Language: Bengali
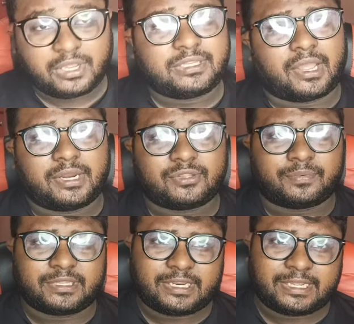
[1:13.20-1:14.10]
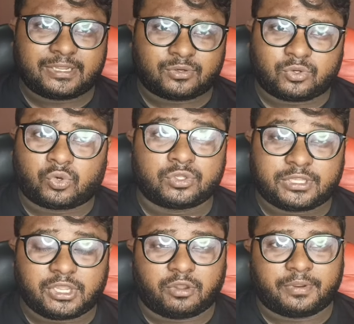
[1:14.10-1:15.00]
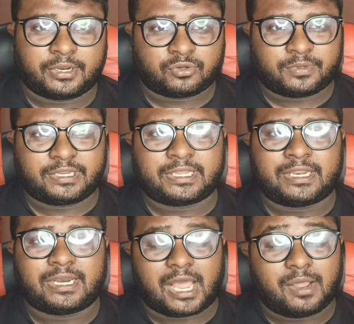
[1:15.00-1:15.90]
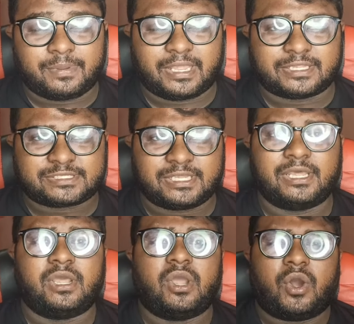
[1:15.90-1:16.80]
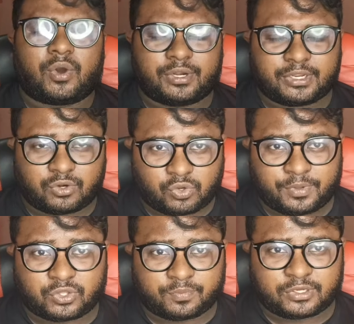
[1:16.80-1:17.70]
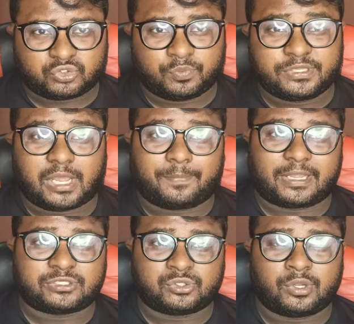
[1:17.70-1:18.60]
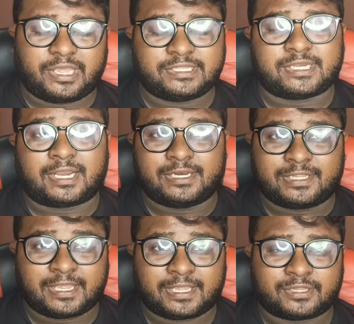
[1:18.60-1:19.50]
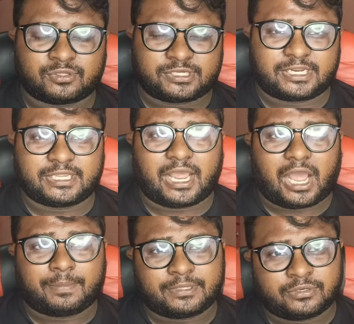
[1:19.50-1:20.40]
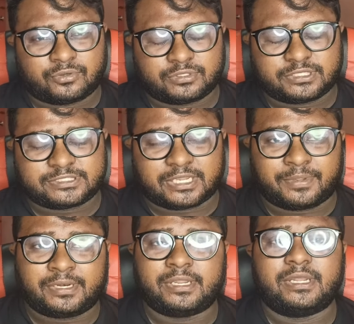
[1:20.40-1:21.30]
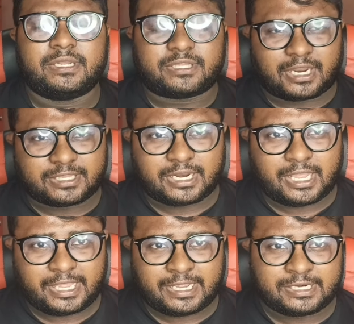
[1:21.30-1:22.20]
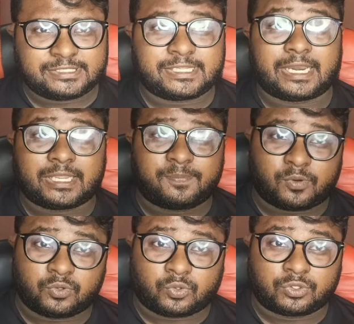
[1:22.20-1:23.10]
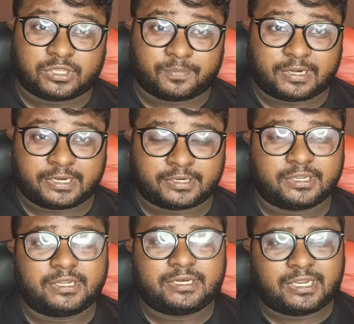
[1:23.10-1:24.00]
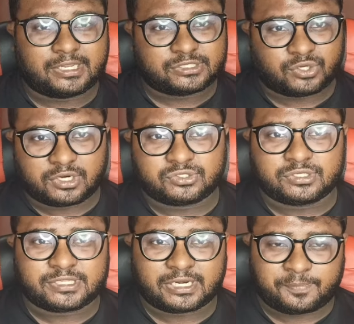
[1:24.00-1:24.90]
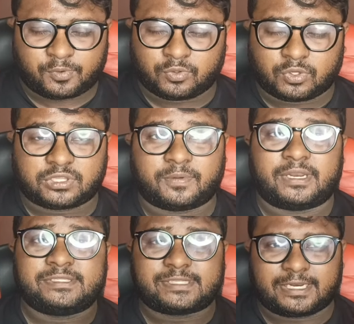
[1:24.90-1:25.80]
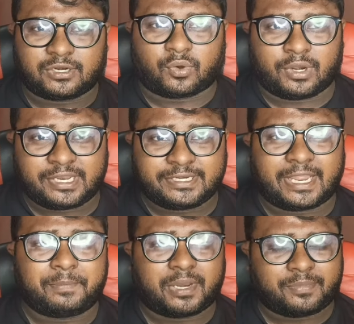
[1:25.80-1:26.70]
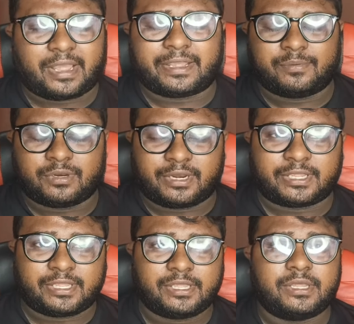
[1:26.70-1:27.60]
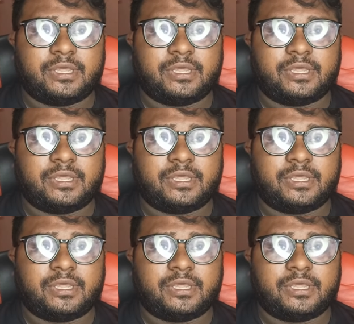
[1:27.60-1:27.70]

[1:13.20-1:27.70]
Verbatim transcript: তাহলে তোমাদের এখানে কোনো ক্ষতি হবে না তোমাদের এখানে লাভই আছে অনেক রকমের তোমরা সুবিধা পাচ্ছ এই চাকরি থেকে তো যারা যারা আবেদন করতে চাইবেন তারা তারা এখানে স্যারকে ফোন করতে পারেন ঠিক আছে সরাসরি স্যারকে ফোন করতে পারেন স্যারের কলিং টাইমটা আমি আগেই বলে রাখি